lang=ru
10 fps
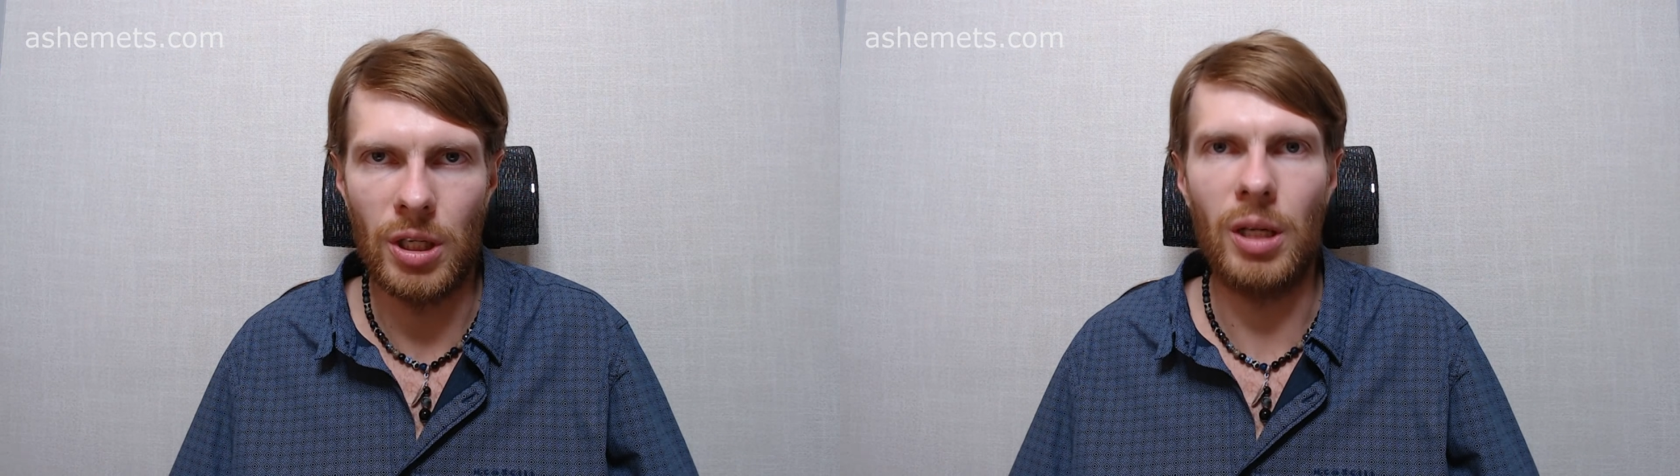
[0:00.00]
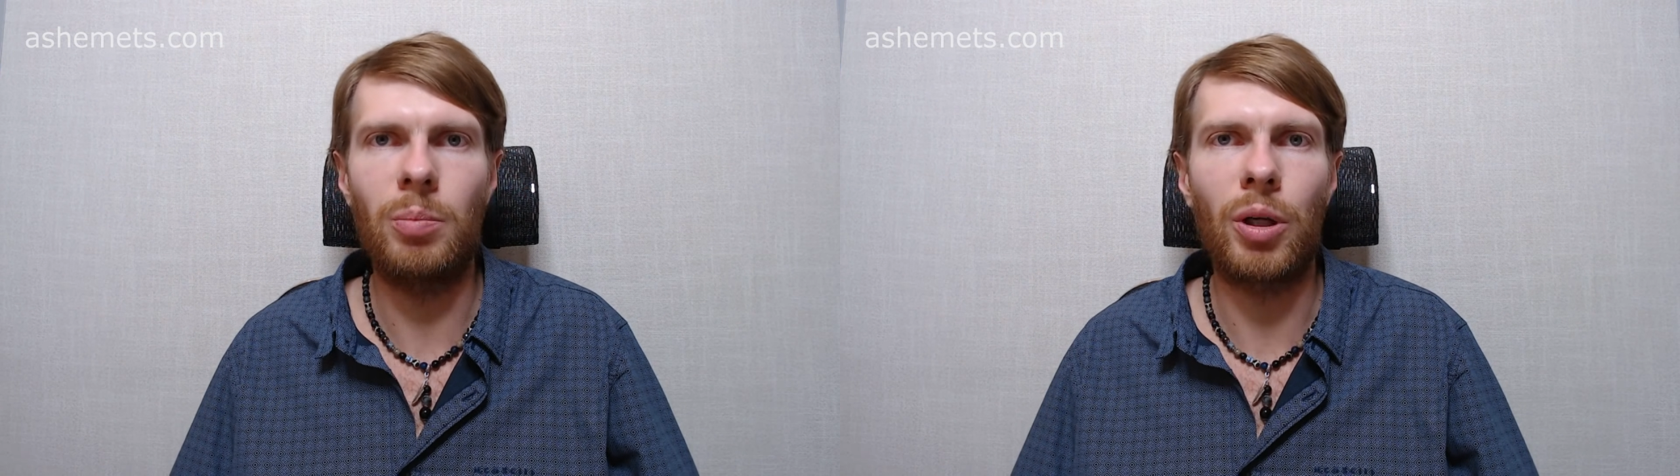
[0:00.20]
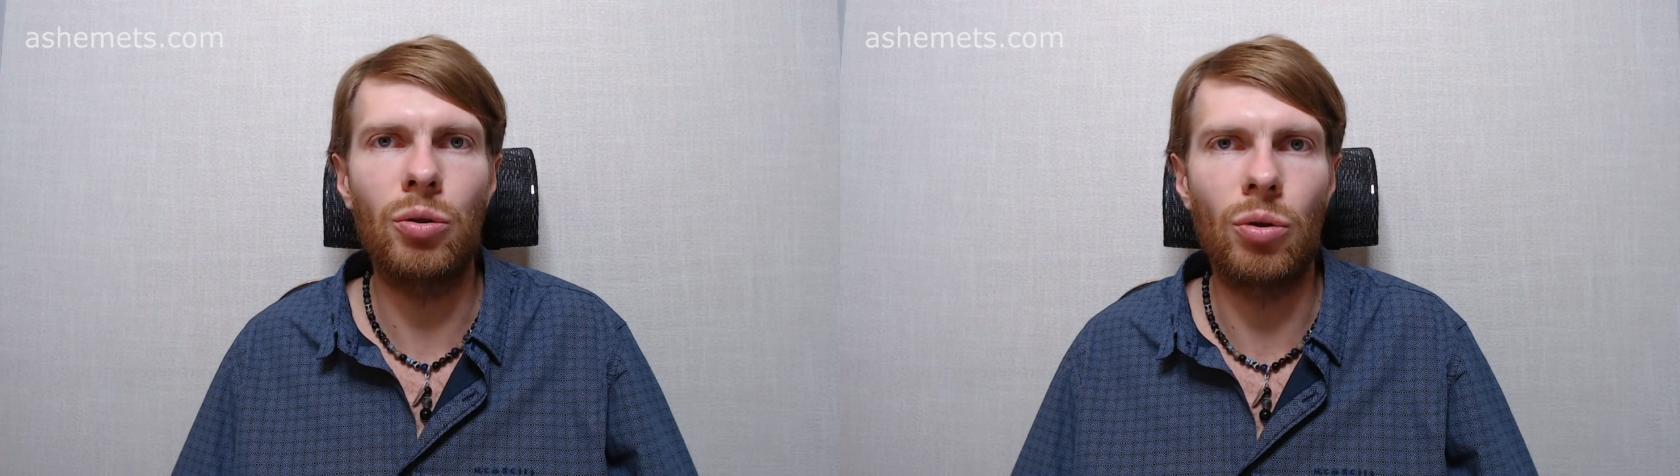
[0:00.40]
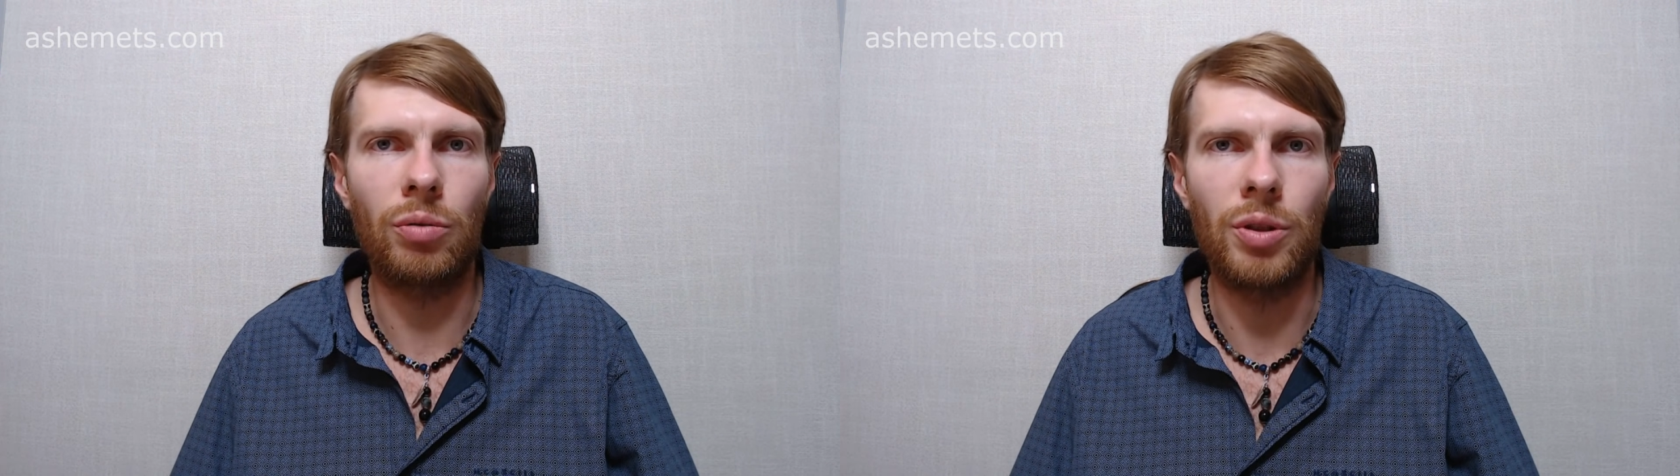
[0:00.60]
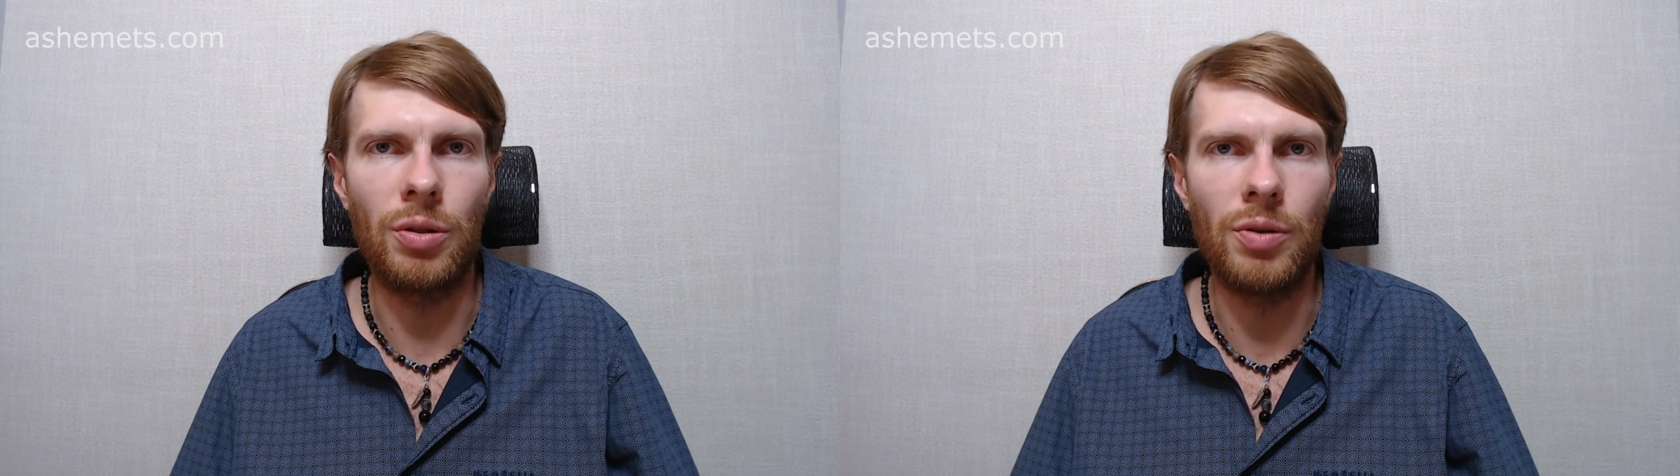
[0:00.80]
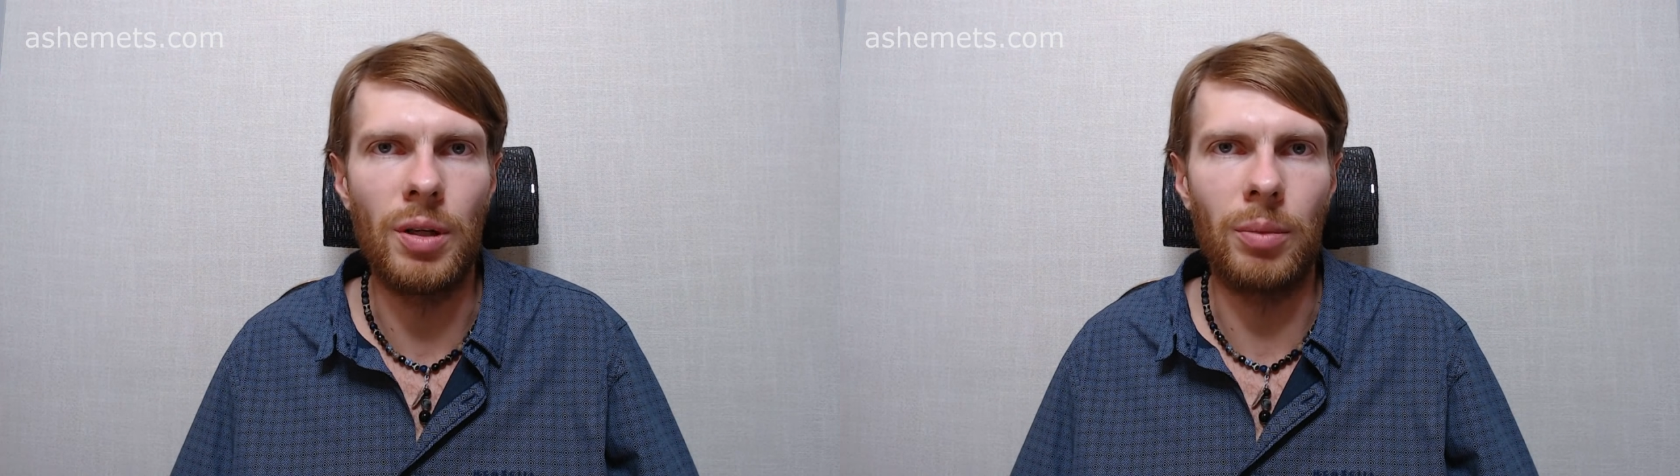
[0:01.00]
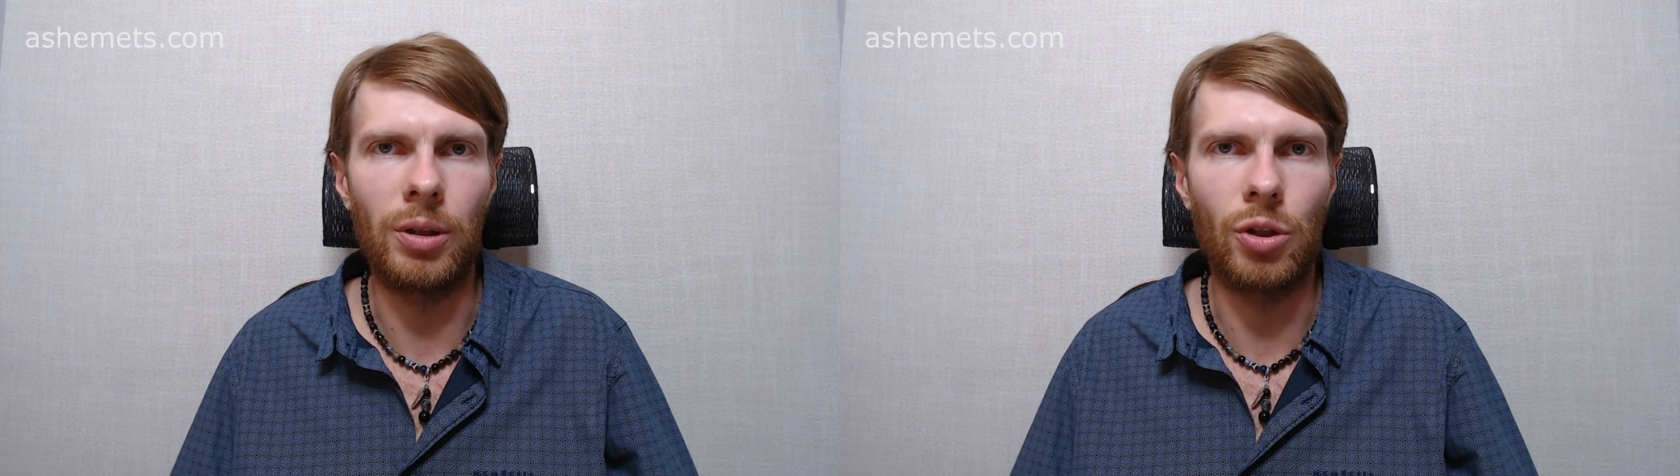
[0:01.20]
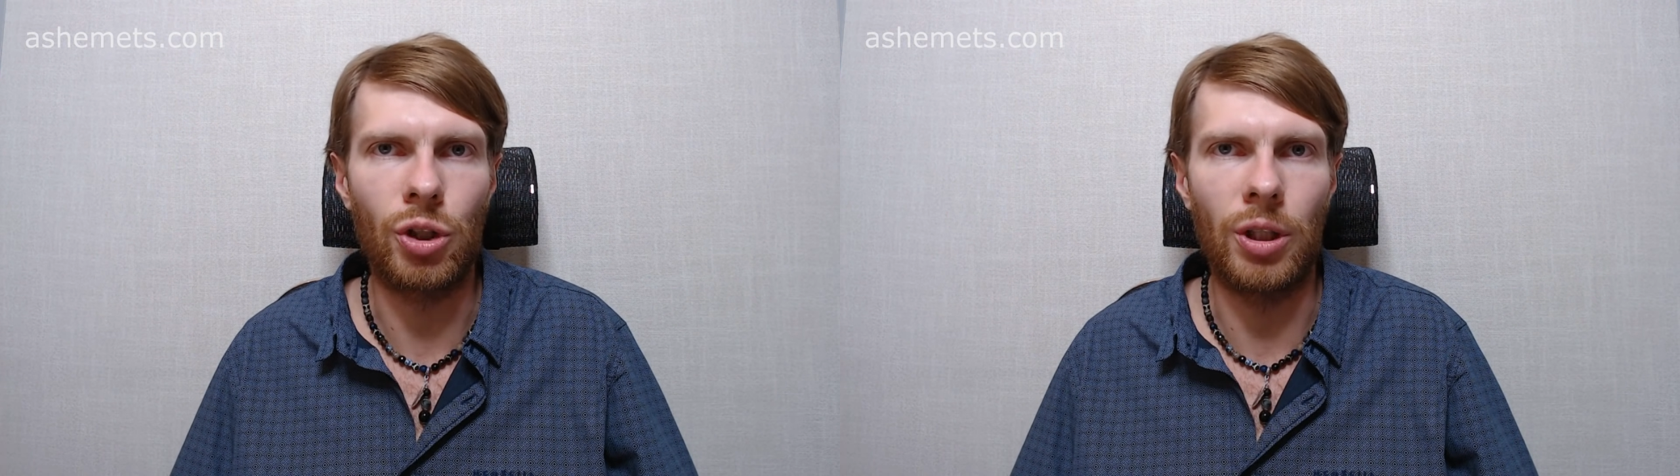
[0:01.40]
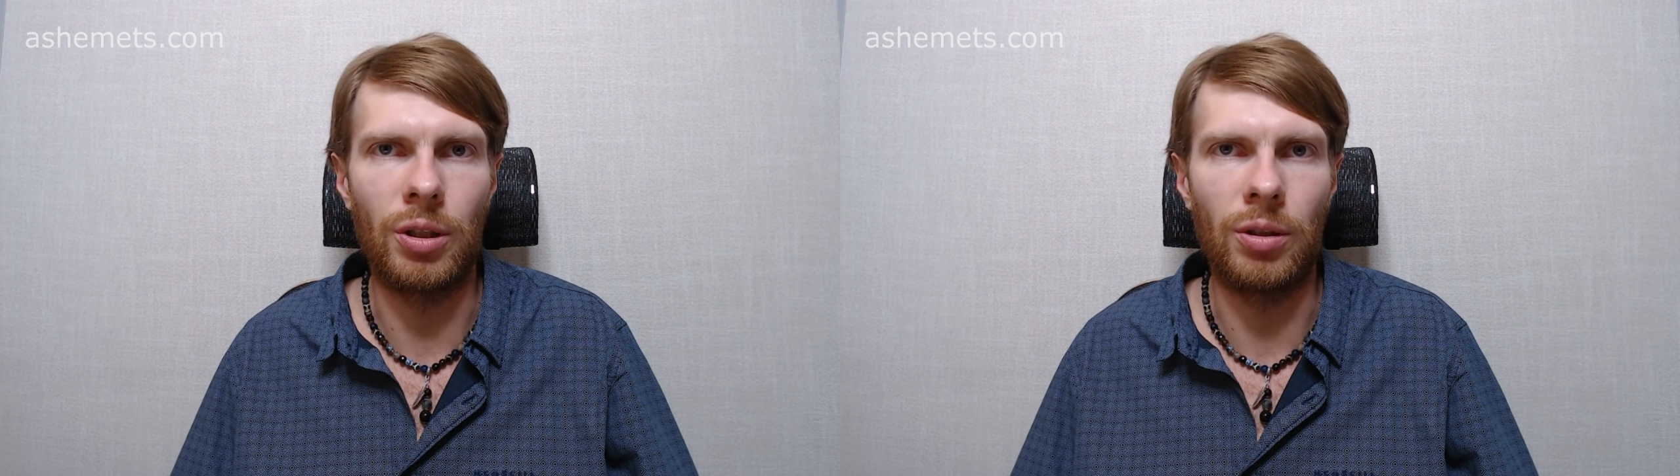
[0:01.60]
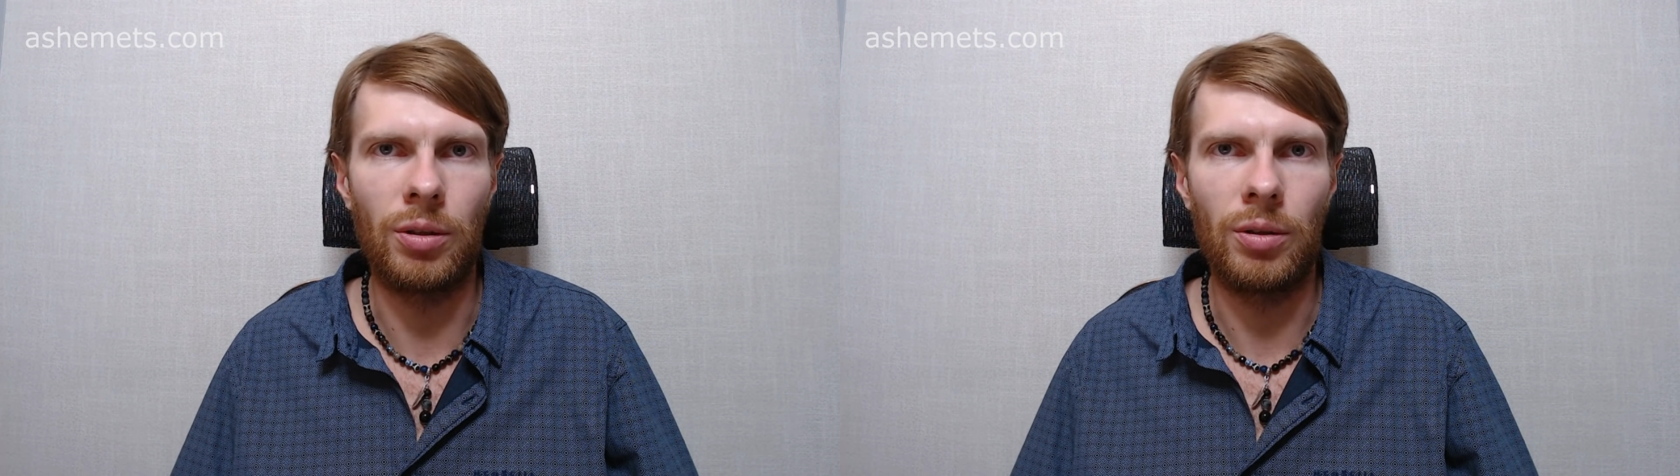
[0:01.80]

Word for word: как партнер видит взаимоотношения.